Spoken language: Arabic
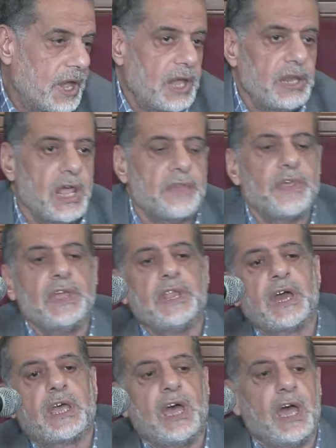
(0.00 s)

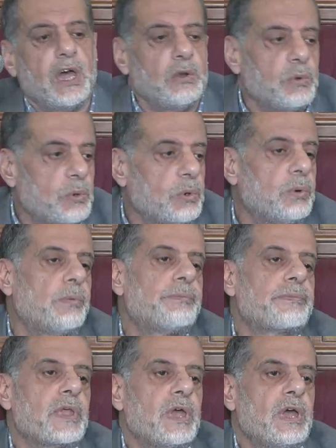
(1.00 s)
الذين كانوا
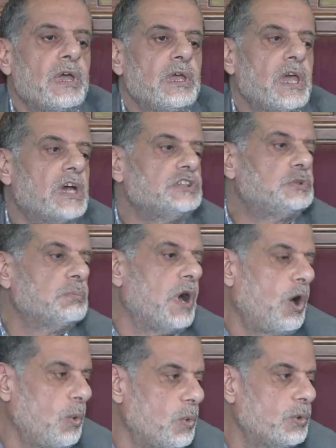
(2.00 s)

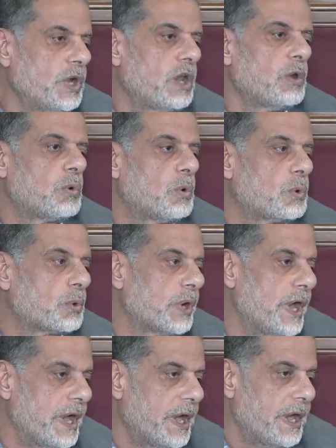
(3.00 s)
يجمعون
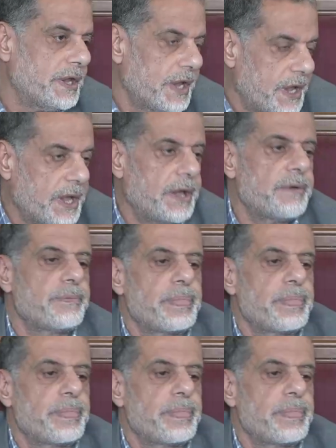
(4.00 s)
القرآن